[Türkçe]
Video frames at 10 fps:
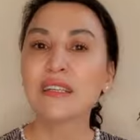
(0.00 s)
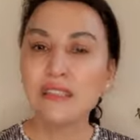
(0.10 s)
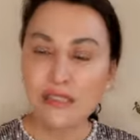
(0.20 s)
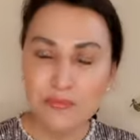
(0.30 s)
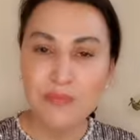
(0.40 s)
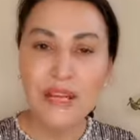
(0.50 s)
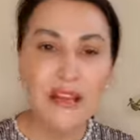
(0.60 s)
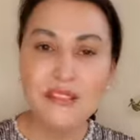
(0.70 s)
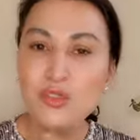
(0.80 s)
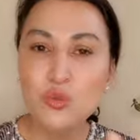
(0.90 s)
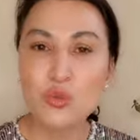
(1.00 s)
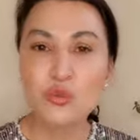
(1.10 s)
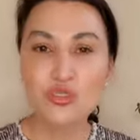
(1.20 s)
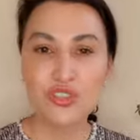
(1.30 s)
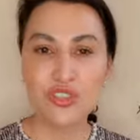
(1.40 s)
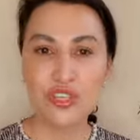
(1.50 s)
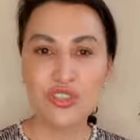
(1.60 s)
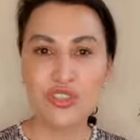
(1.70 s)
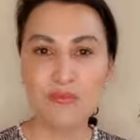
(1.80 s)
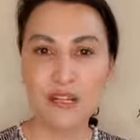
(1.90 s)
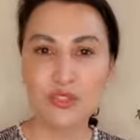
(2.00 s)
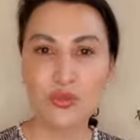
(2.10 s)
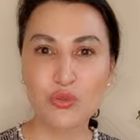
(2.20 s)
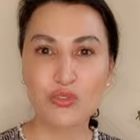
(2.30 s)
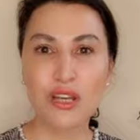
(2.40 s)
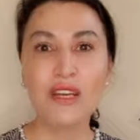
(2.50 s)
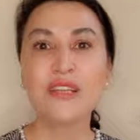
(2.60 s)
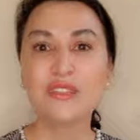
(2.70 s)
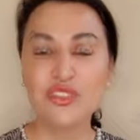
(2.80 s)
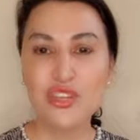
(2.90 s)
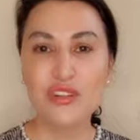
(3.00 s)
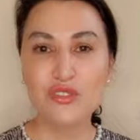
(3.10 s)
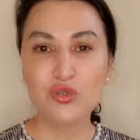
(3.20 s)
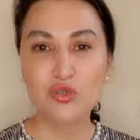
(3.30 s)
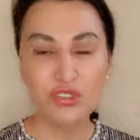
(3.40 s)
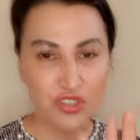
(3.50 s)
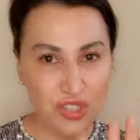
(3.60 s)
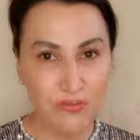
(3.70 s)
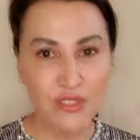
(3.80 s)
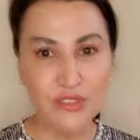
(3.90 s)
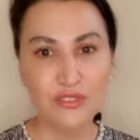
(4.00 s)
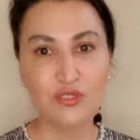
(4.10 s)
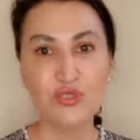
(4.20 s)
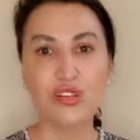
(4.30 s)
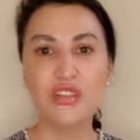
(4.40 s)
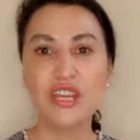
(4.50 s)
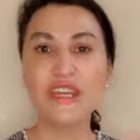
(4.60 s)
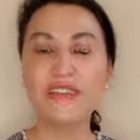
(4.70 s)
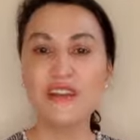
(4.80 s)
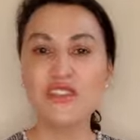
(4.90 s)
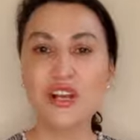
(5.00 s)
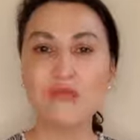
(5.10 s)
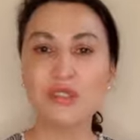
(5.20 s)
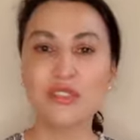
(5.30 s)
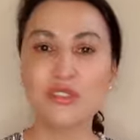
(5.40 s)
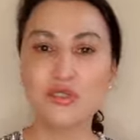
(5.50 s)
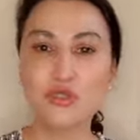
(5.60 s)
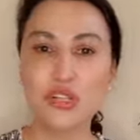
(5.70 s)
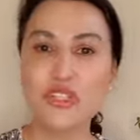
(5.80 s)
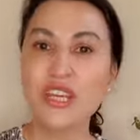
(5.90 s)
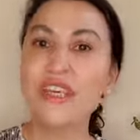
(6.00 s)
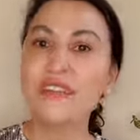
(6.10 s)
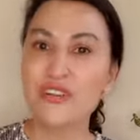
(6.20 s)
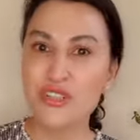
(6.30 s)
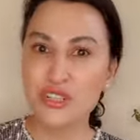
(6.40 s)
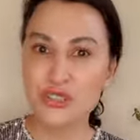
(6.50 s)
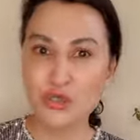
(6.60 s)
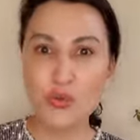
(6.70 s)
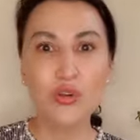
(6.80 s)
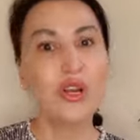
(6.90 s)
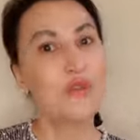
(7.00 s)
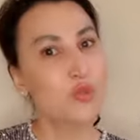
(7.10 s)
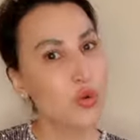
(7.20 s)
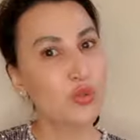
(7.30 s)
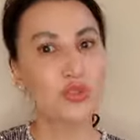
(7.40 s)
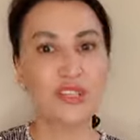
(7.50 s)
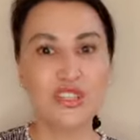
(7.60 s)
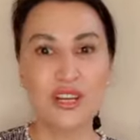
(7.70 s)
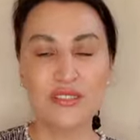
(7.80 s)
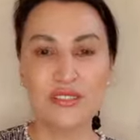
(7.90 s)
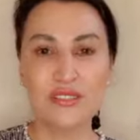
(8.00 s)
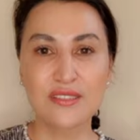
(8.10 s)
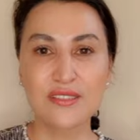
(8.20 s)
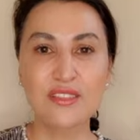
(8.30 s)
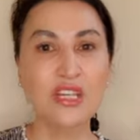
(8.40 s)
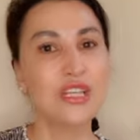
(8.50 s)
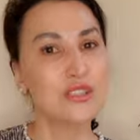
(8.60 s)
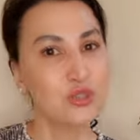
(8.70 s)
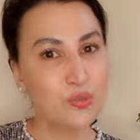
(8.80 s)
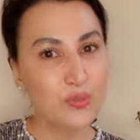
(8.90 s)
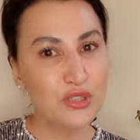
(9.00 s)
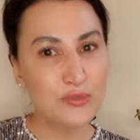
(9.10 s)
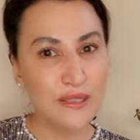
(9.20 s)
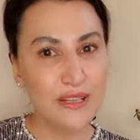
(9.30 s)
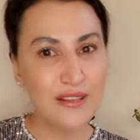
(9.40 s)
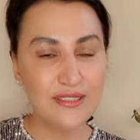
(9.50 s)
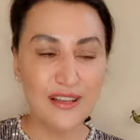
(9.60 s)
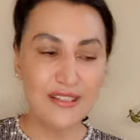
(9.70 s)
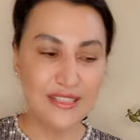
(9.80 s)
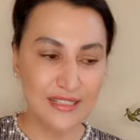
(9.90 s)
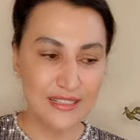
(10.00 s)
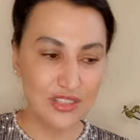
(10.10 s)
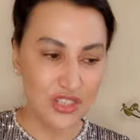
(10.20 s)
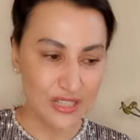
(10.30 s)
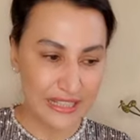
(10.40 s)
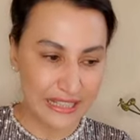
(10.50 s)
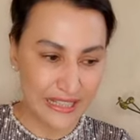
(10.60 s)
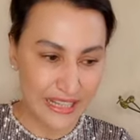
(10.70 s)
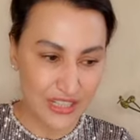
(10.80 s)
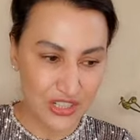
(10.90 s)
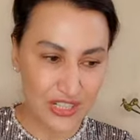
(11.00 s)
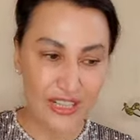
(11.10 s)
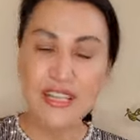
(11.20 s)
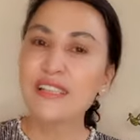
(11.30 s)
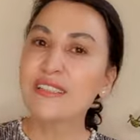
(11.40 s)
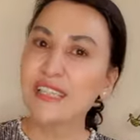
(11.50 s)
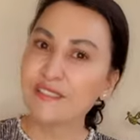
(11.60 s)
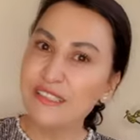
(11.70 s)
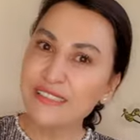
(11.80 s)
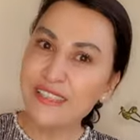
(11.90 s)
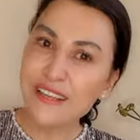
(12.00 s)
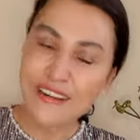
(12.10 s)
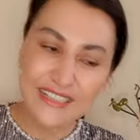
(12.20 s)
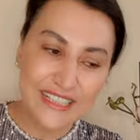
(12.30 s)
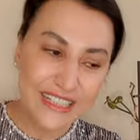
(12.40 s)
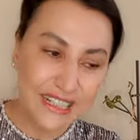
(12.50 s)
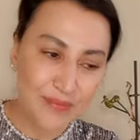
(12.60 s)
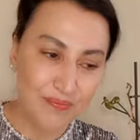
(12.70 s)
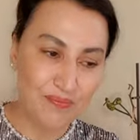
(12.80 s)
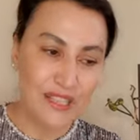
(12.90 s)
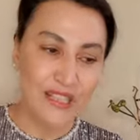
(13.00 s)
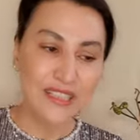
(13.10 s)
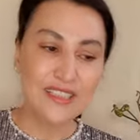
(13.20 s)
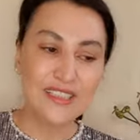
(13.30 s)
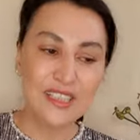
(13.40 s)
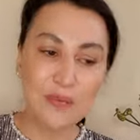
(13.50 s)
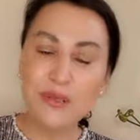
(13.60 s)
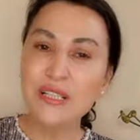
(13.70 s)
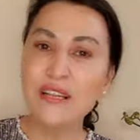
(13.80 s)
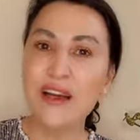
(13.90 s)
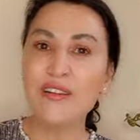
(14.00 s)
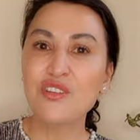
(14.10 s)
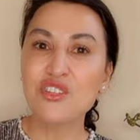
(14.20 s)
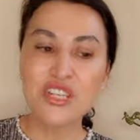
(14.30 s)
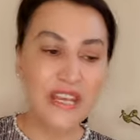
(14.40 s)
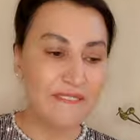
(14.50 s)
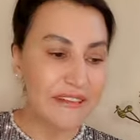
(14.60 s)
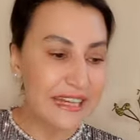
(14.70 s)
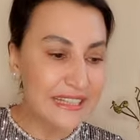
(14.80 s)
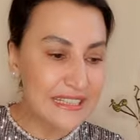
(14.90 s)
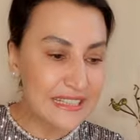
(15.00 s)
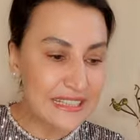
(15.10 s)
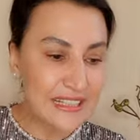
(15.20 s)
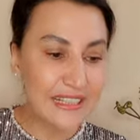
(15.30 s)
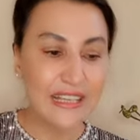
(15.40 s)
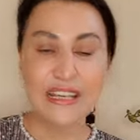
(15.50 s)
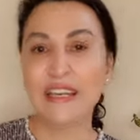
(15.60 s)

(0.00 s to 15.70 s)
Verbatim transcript: ki biraz ruhunuz dışarı çıkmak zorunda. Dışarı çıkmadığınız sürece, enerji almadığınız sürece enerjiniz yok. Bu konuda şanslısınız. Sürpriz miraslar sizin için iyi gelecek. Sevgili terazilerim, sabırla çevrenizi